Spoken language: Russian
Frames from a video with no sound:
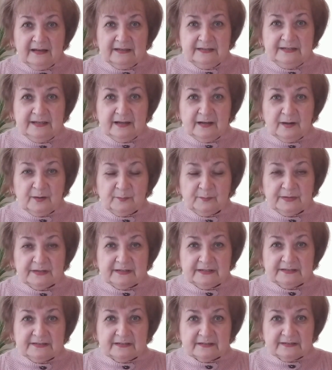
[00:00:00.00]
Я
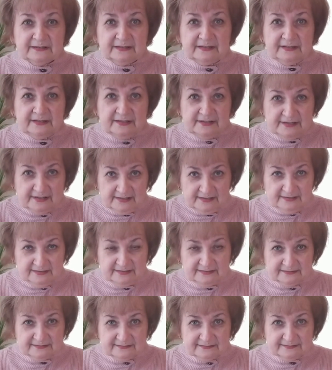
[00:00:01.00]
благодарна
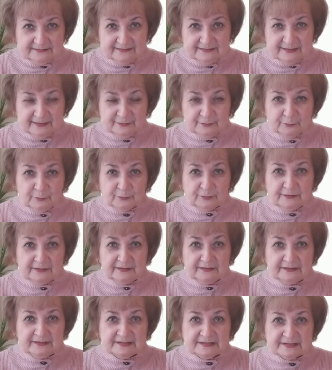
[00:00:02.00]
Ирине,
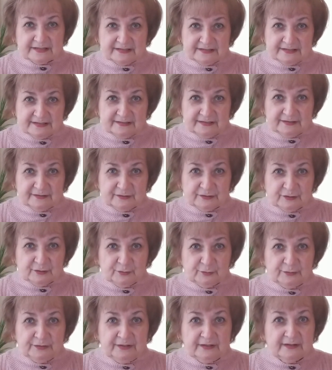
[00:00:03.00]
которая сказала,
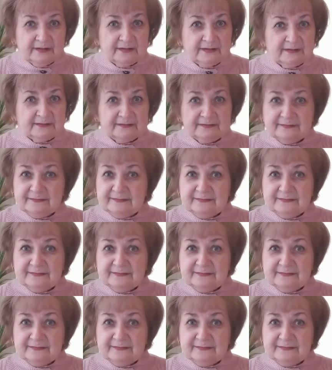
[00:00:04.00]
что я